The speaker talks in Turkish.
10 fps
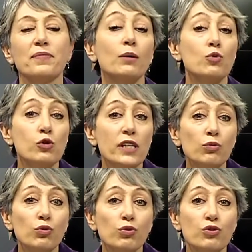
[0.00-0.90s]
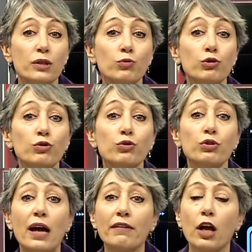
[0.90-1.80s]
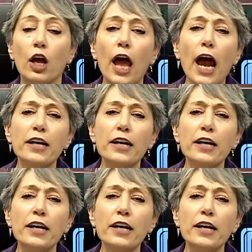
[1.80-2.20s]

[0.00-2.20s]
Müziği duyunca bulunduğu yer her